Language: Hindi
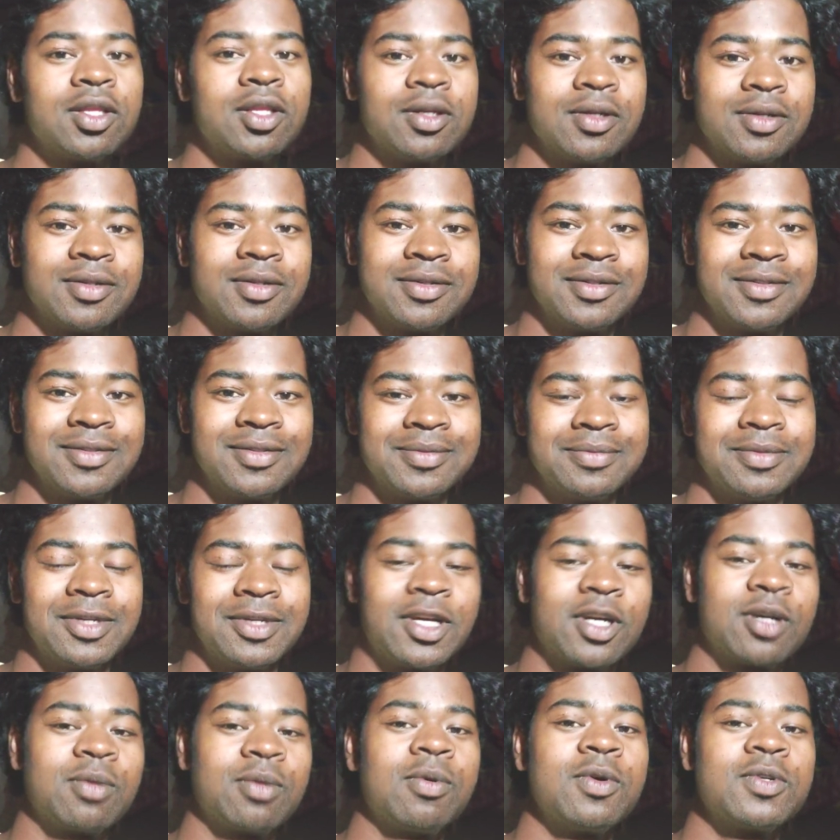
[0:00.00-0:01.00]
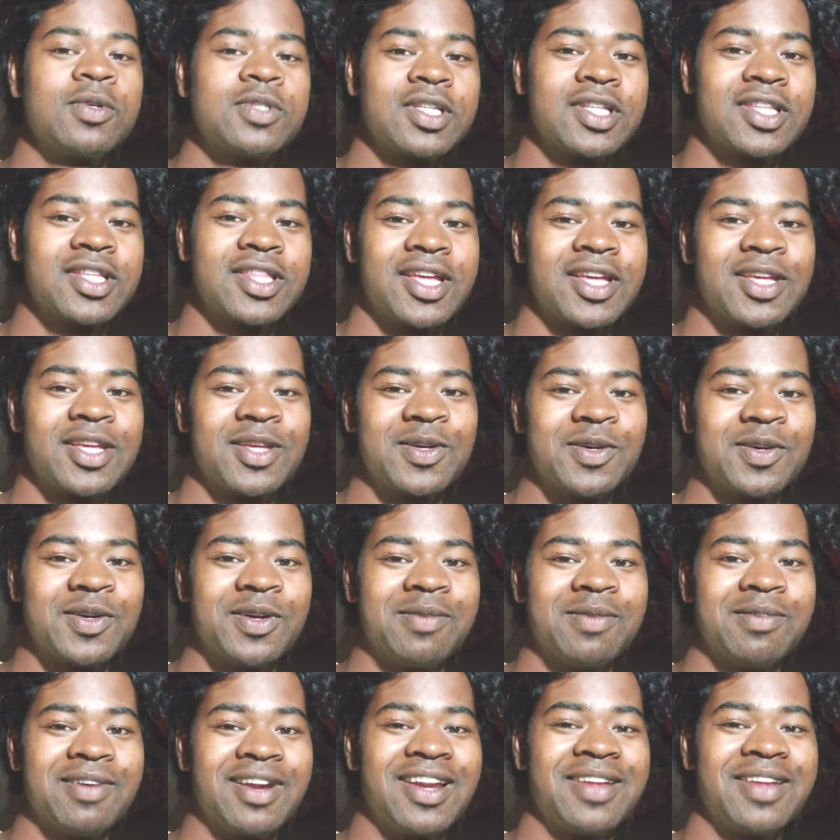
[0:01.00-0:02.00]
तो भैया को बहुत ज़्यादा थैंक यू
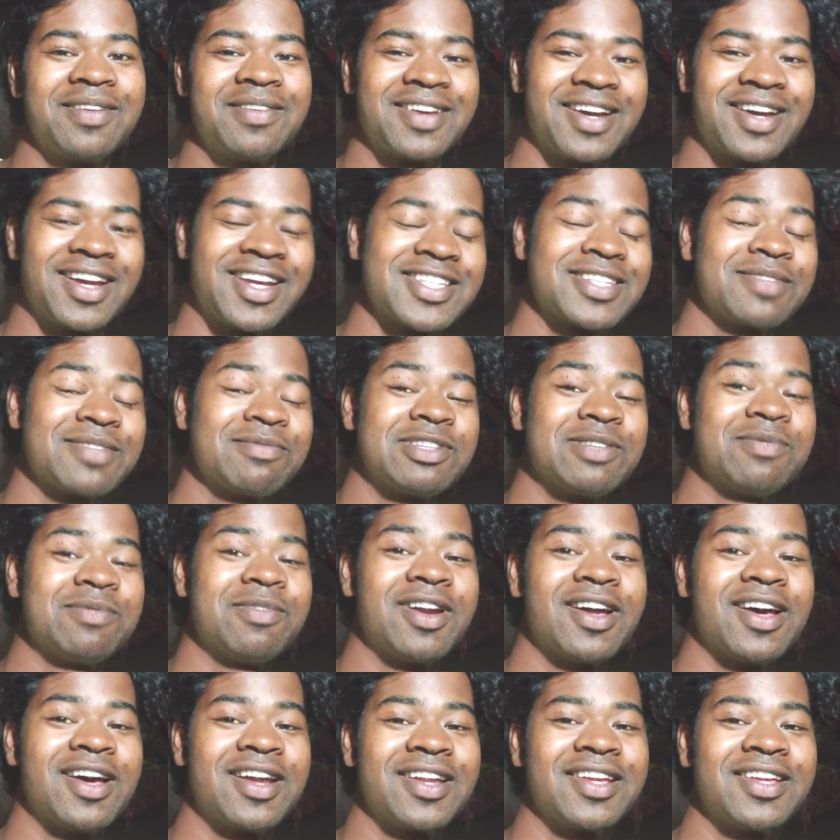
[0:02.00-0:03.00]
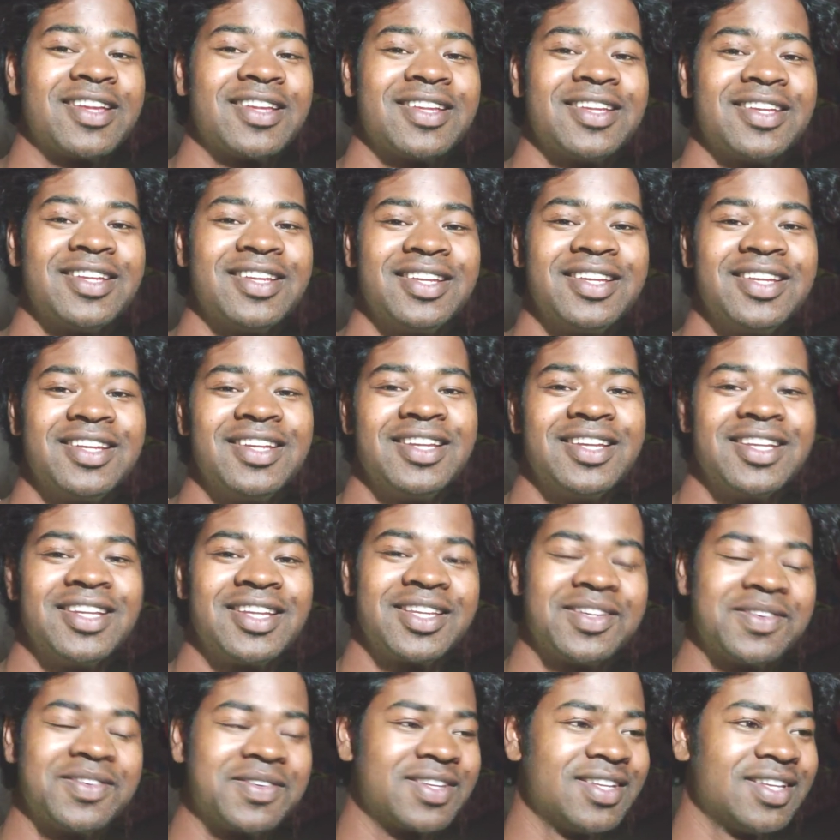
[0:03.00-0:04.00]
हमारे लिए खाना सब्जी बना रहे हैं
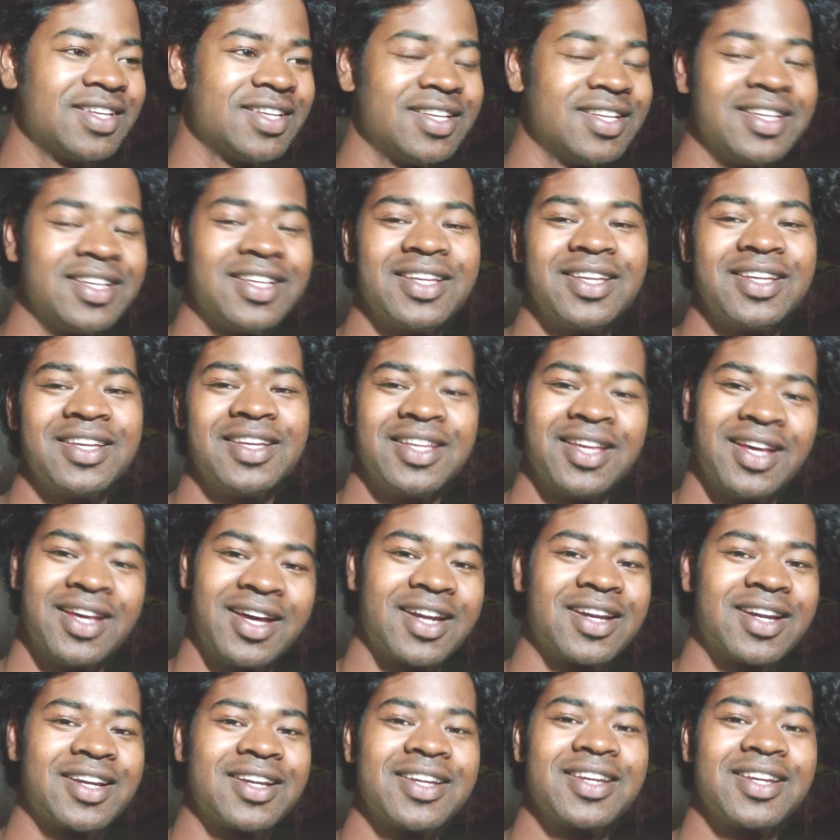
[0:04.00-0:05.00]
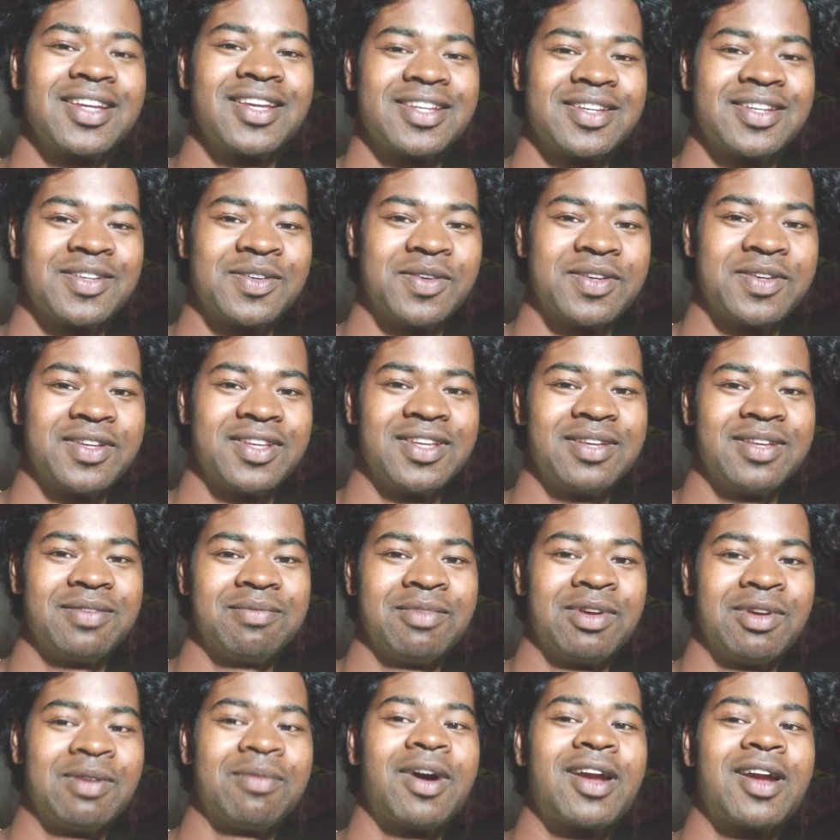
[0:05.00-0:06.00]
क्योंकि यार कोई
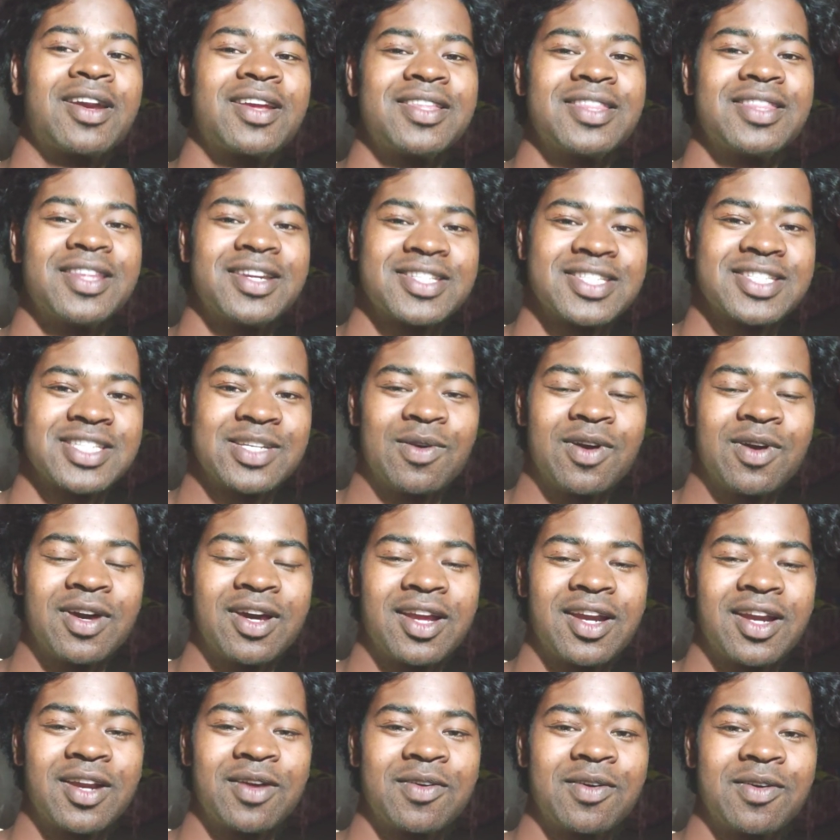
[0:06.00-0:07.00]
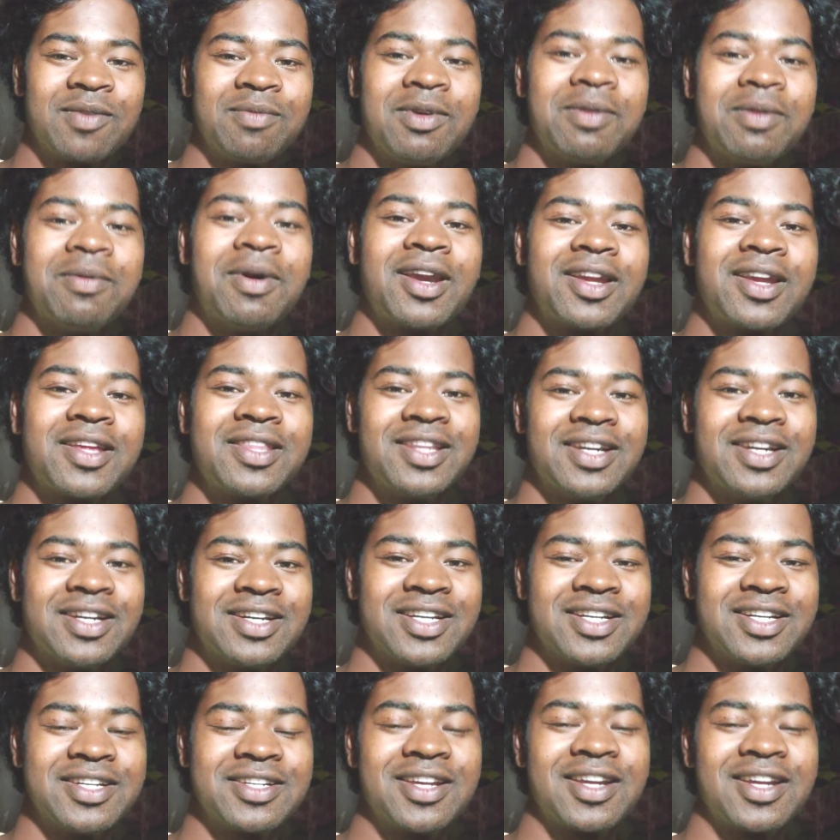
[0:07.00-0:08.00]
मेहमान की तरह सेवा कर रहा है कोई मेहमान की तरह
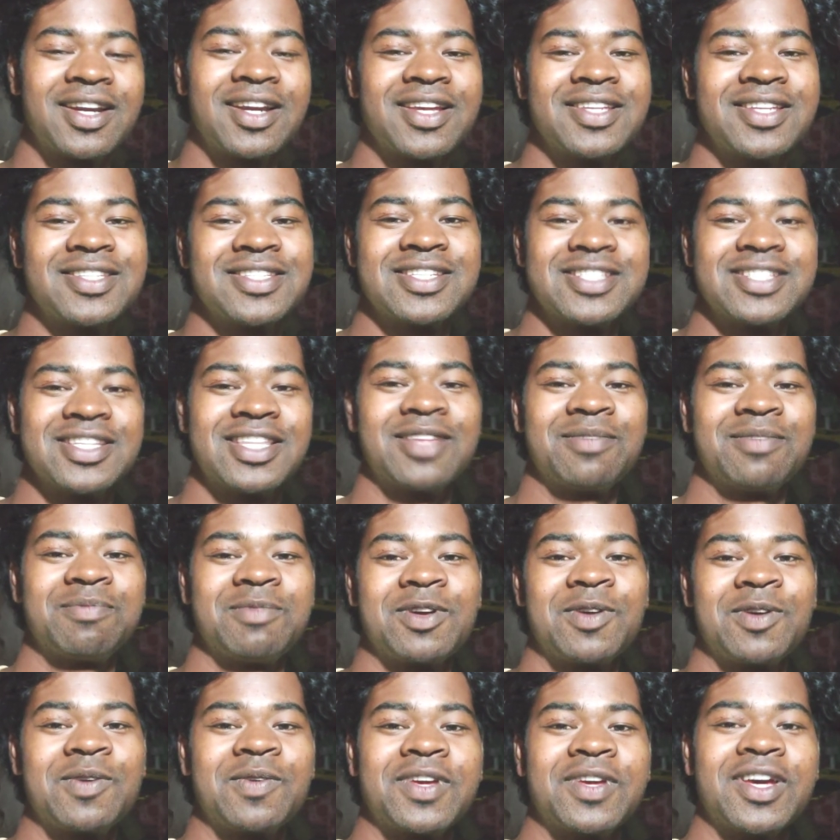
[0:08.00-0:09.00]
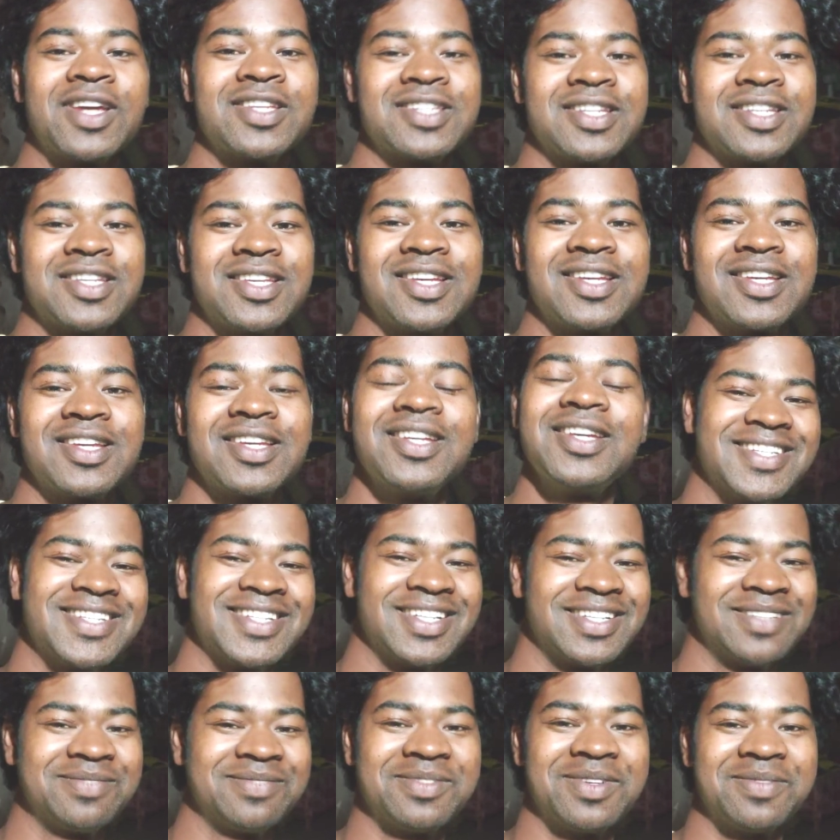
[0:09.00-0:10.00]
ट्रीट कर रहा है इससे ज़्यादा अपने को क्या चाहिए
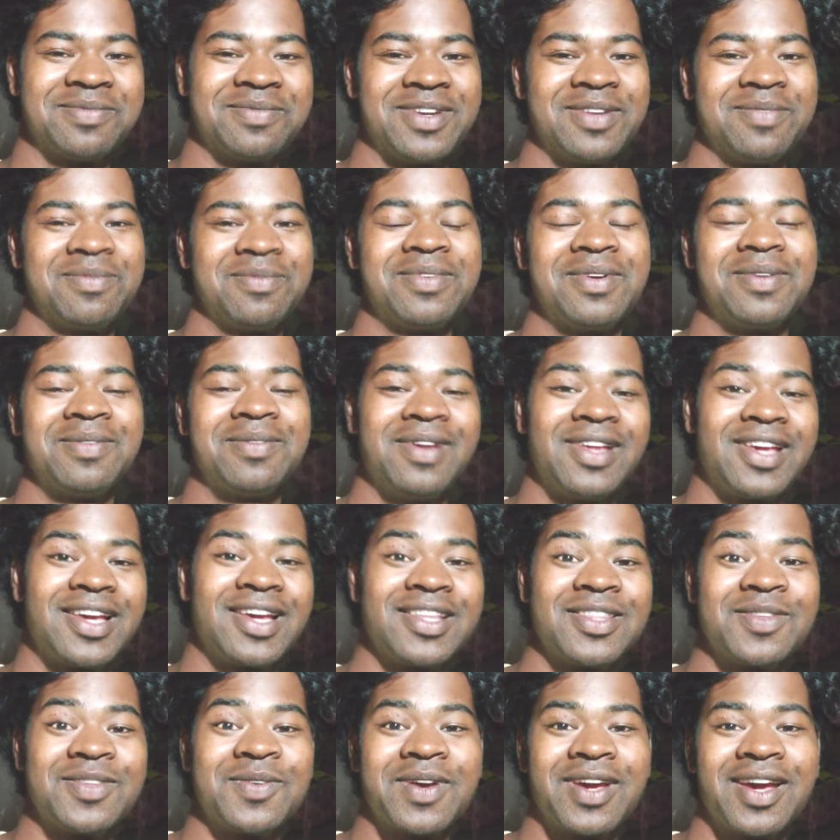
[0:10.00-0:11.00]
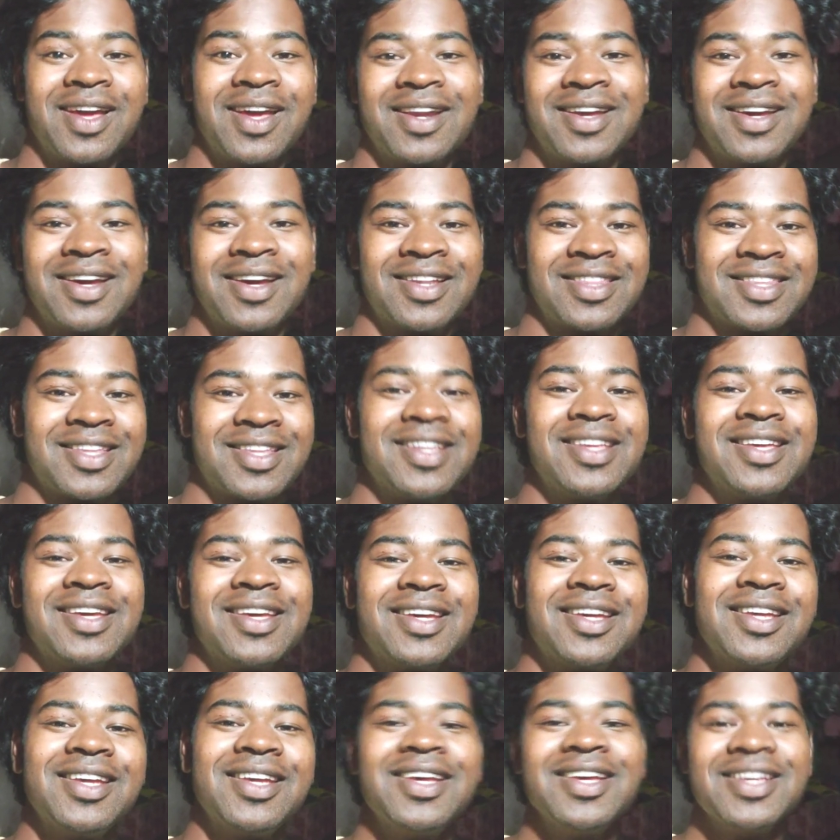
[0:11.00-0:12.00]
अपने फैमिली का तो केयर करते ही
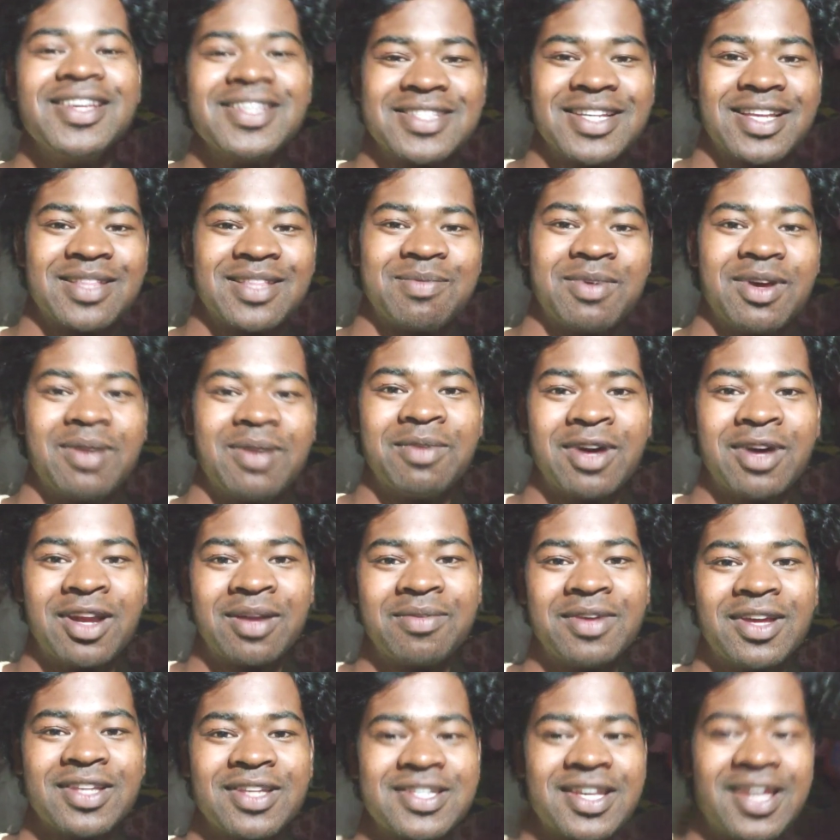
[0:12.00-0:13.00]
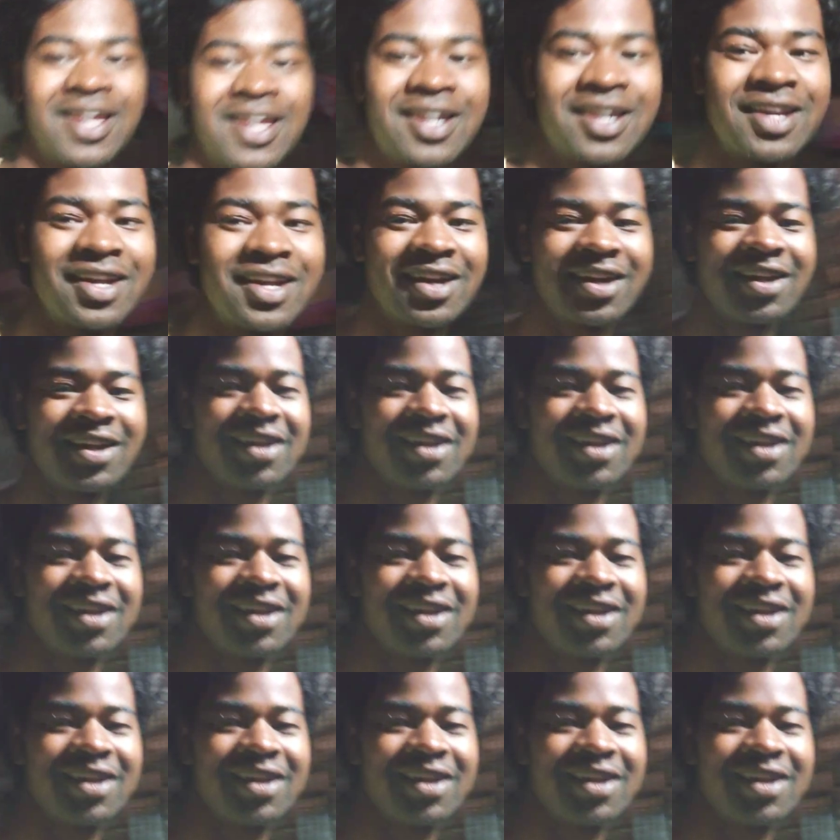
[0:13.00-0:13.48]
हैं साथ में हमारा भी आज केयर कर